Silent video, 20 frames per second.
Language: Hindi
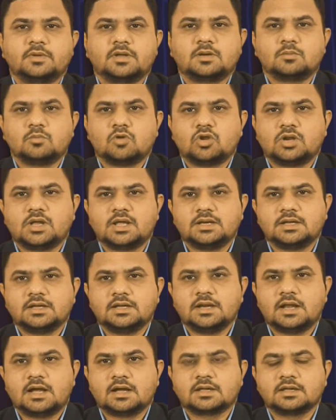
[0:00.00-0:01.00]
पर मौलाले
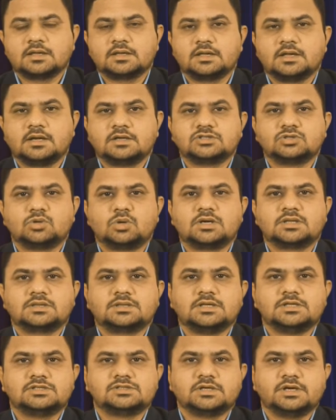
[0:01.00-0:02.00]
इलाके के
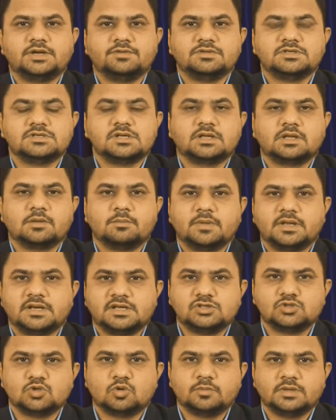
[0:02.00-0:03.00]
138 डिवीज़न के
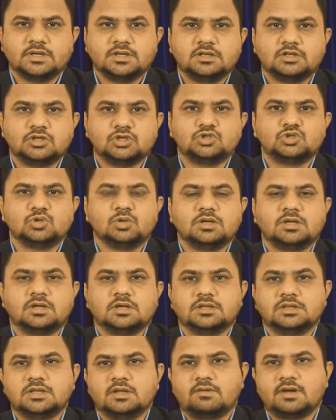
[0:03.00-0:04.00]
मरीजों में
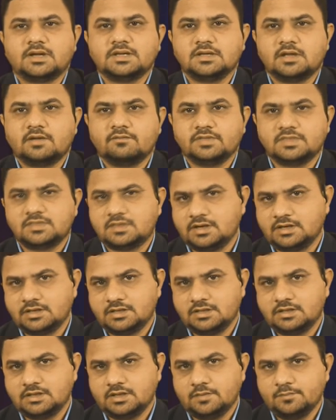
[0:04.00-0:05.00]
निशुल्क दवाइयां वितरण
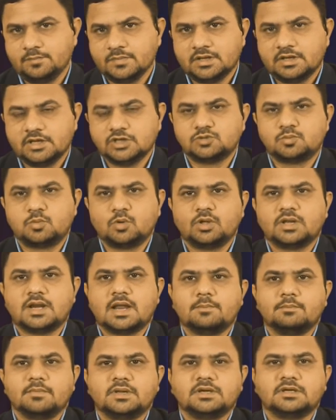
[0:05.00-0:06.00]
की गई इस
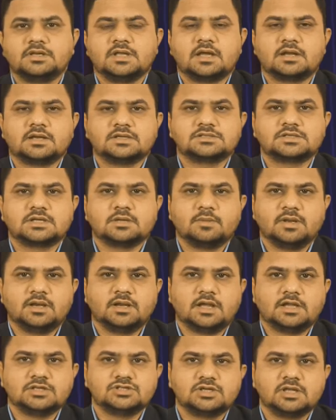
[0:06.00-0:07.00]
प्रोग्राम में टीआरएस के
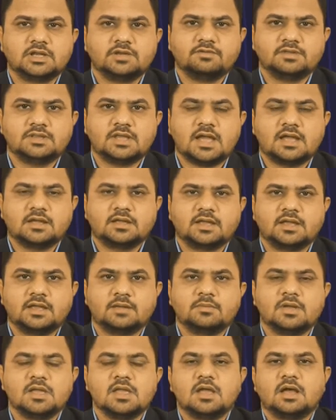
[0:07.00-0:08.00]
मलकाजगिरी विधायक एम